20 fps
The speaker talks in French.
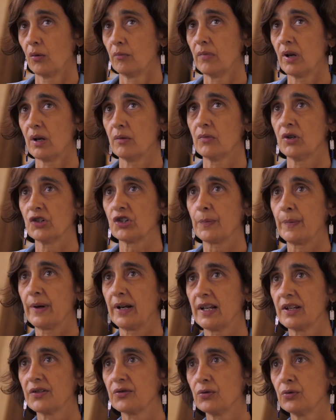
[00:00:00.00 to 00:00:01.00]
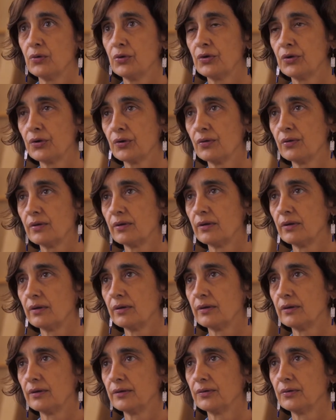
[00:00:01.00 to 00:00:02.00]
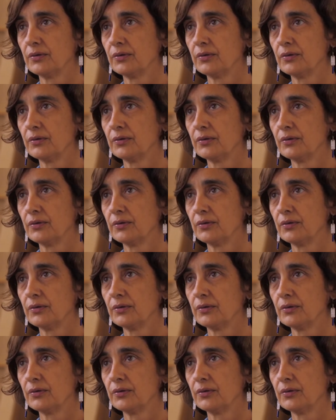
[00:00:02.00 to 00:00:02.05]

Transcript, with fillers: Bah, moi, je n'ai pas la solution euh,